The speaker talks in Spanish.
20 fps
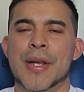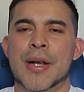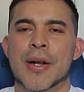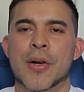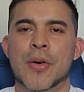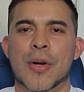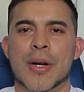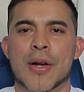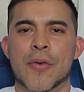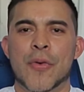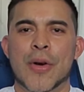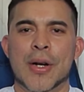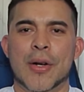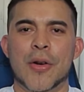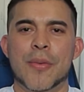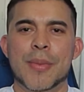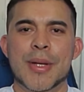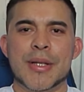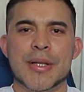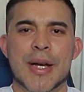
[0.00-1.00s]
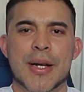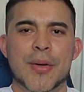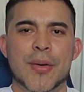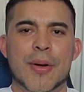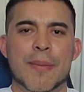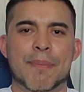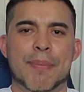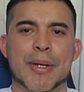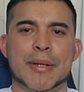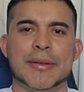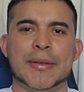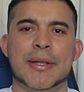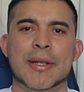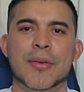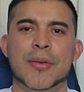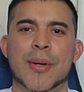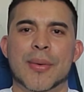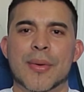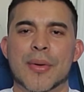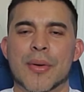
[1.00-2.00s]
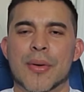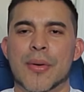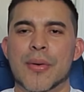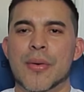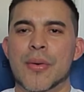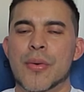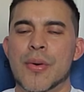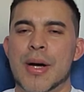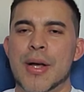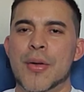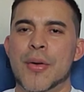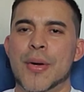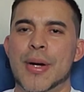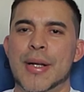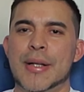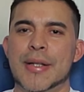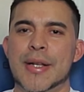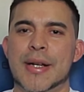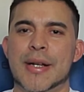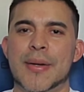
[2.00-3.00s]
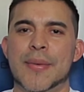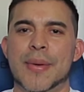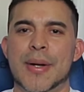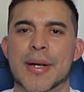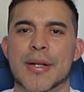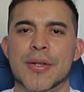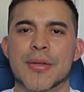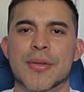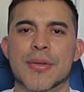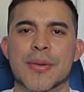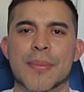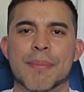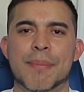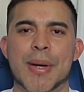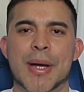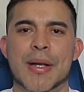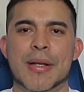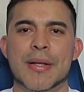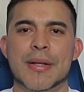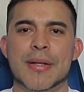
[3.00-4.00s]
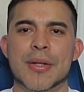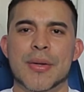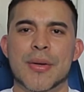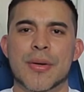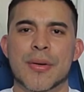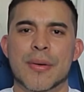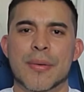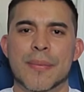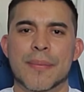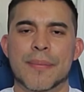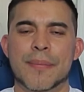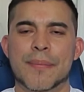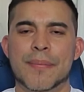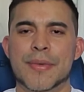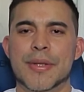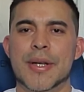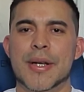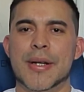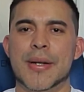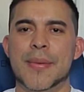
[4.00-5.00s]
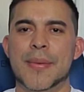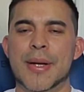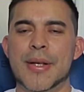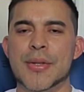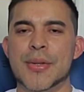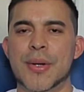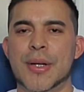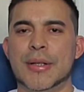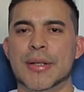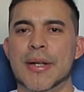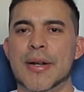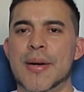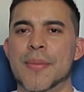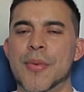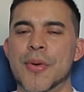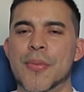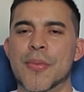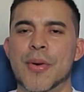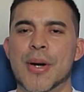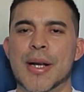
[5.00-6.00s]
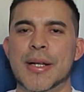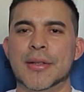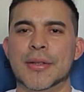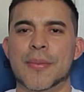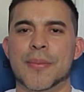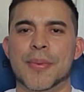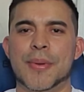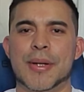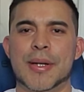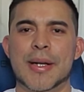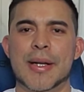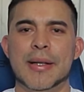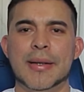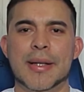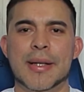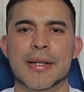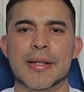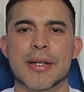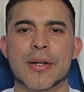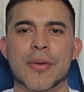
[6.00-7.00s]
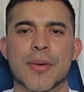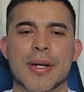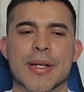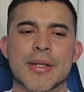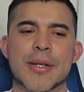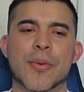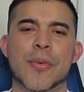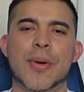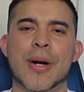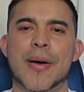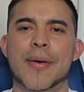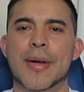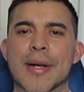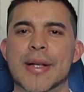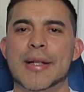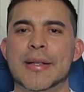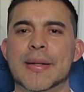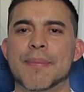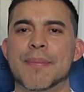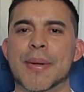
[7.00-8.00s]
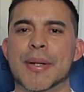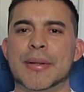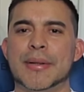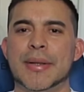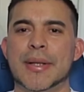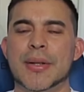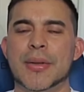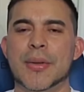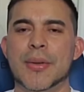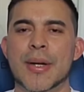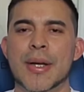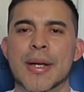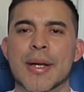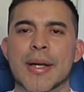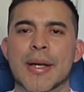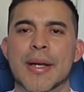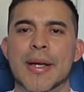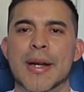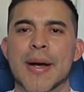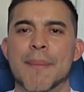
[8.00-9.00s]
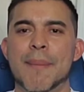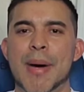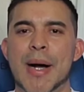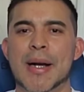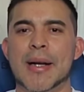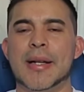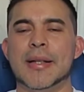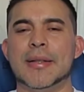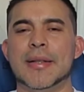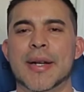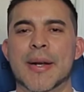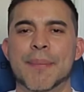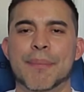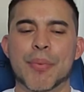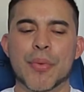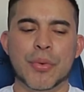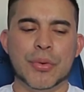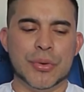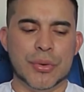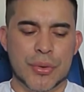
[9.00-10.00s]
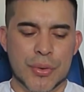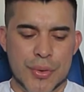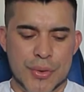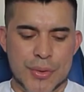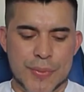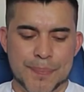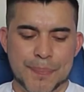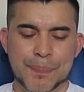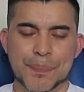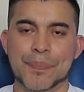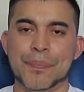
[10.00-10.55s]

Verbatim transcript: lo que fue el comisario del partido habló con los jugadores, Jerry Benson. Jerry Benson estaba muy molesto porque él dice lo que se jugaba en este partido era más que tres puntos,